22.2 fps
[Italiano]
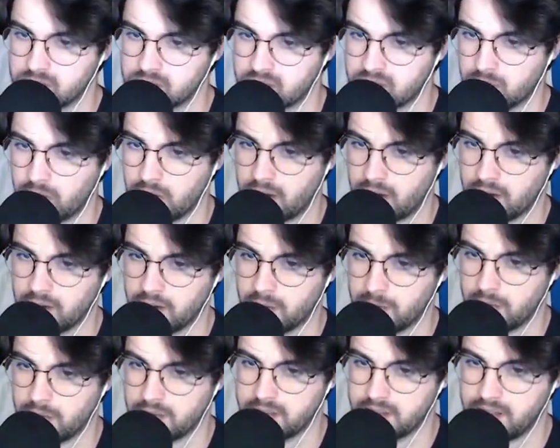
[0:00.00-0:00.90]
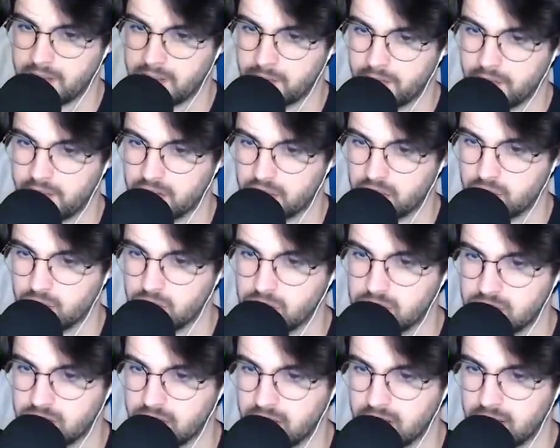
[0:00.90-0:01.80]
Questa qua dopo la tiriamo via
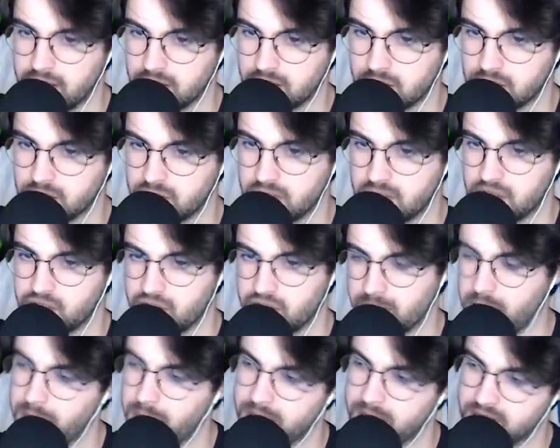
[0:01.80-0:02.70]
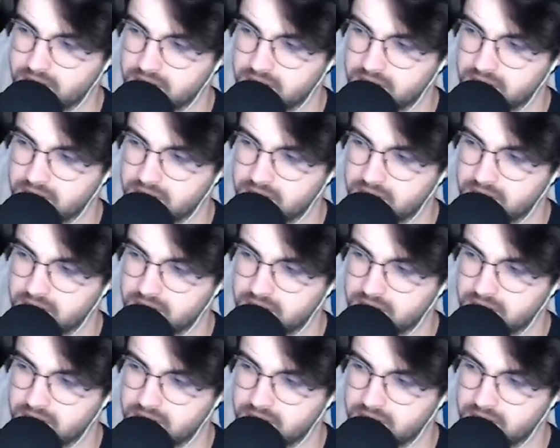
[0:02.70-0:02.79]
tutta, così lasciamo il